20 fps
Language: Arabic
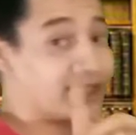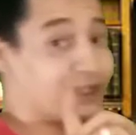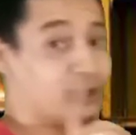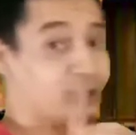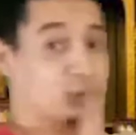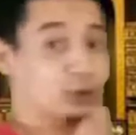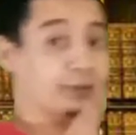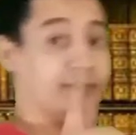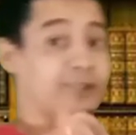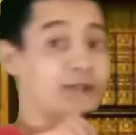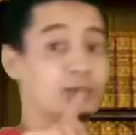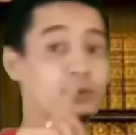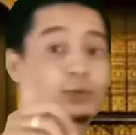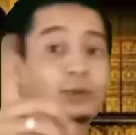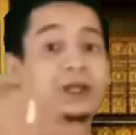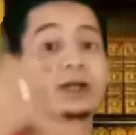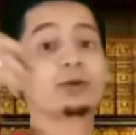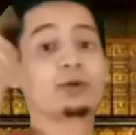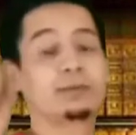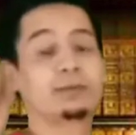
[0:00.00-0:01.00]
أن
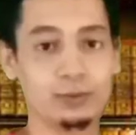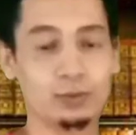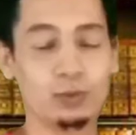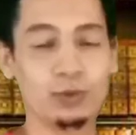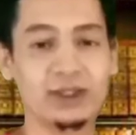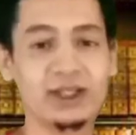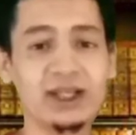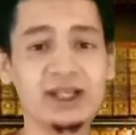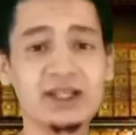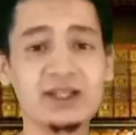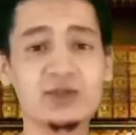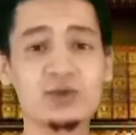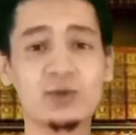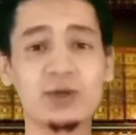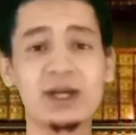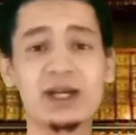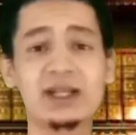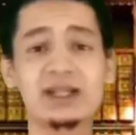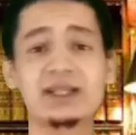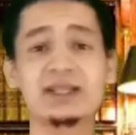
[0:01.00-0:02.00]
يؤمنوا لكم وده
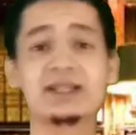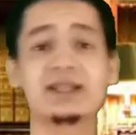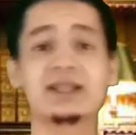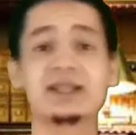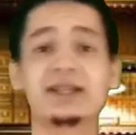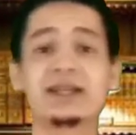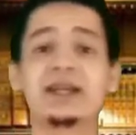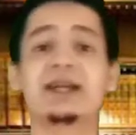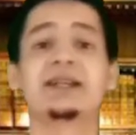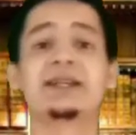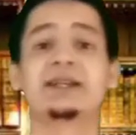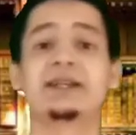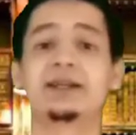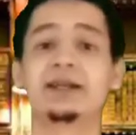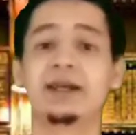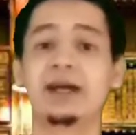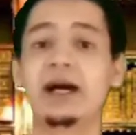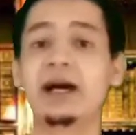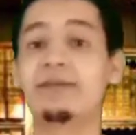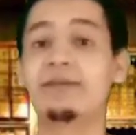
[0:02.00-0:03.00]
سؤال استنكاري
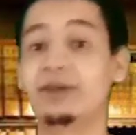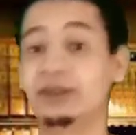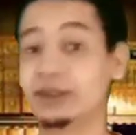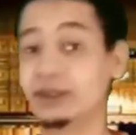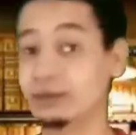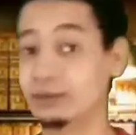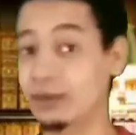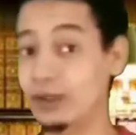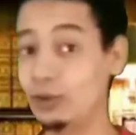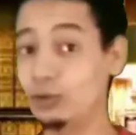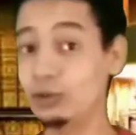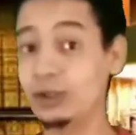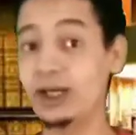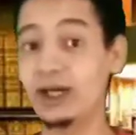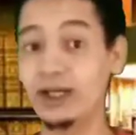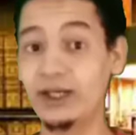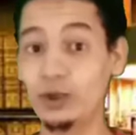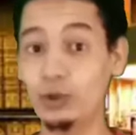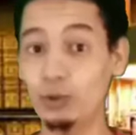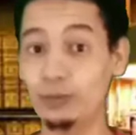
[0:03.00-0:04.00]
أفتطمعون
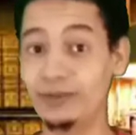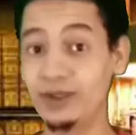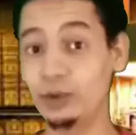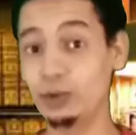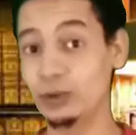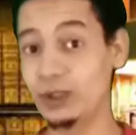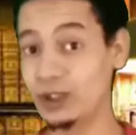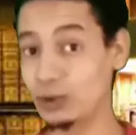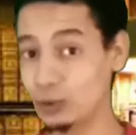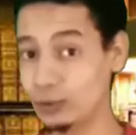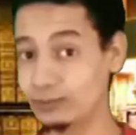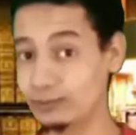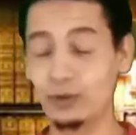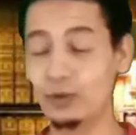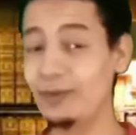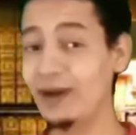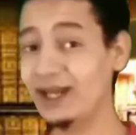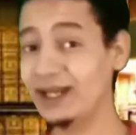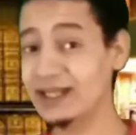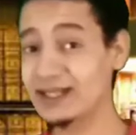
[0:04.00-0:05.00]
أن يؤمنوا لكم
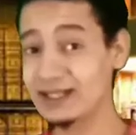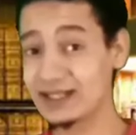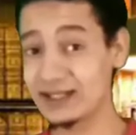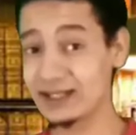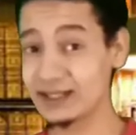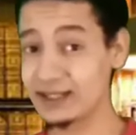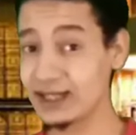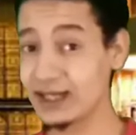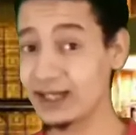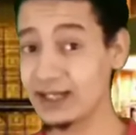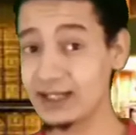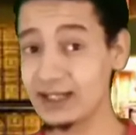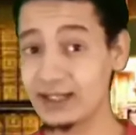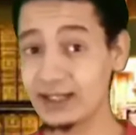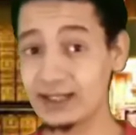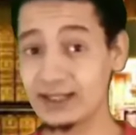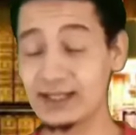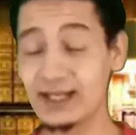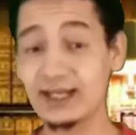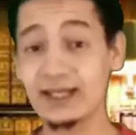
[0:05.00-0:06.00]
ومعنى استنكاري
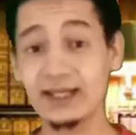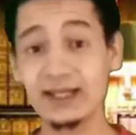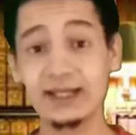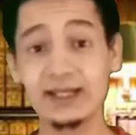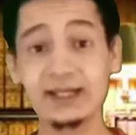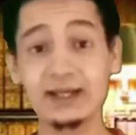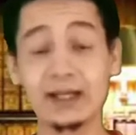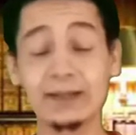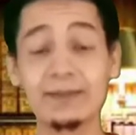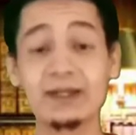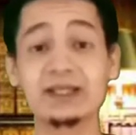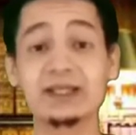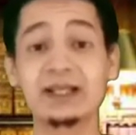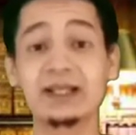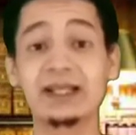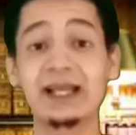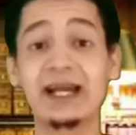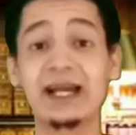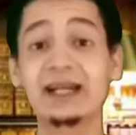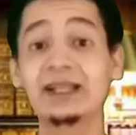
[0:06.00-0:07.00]
زي إنك
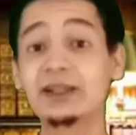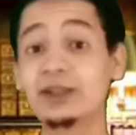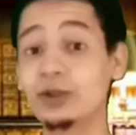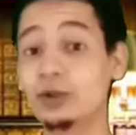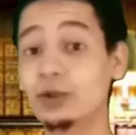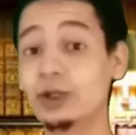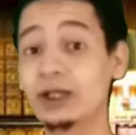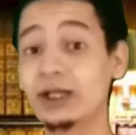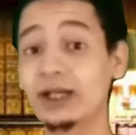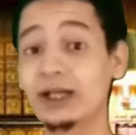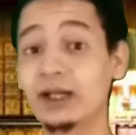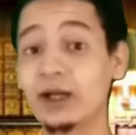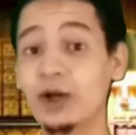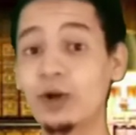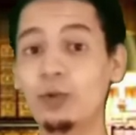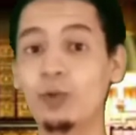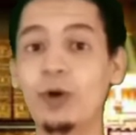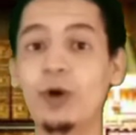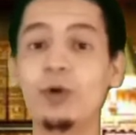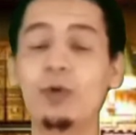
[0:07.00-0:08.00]
مثلا حد يقول لك
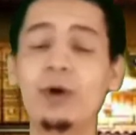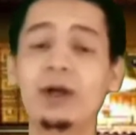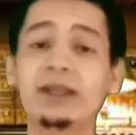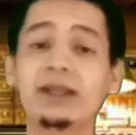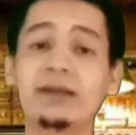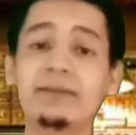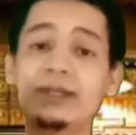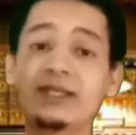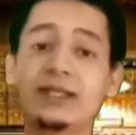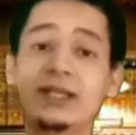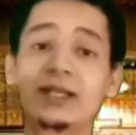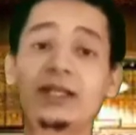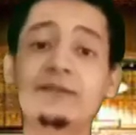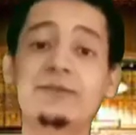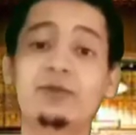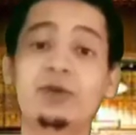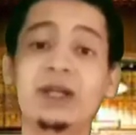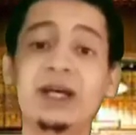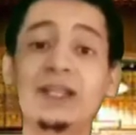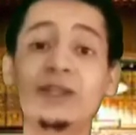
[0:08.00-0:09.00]
وهو أنت مستني
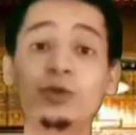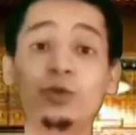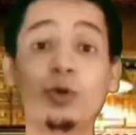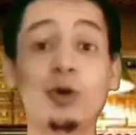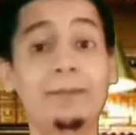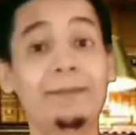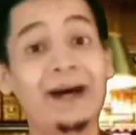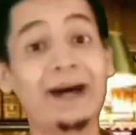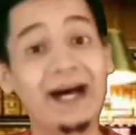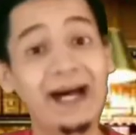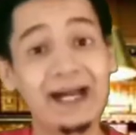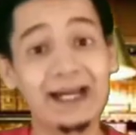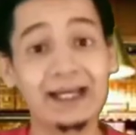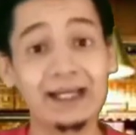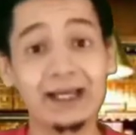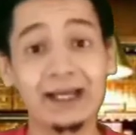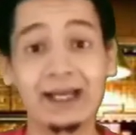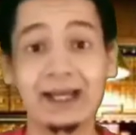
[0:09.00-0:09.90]
فلان يروح معاك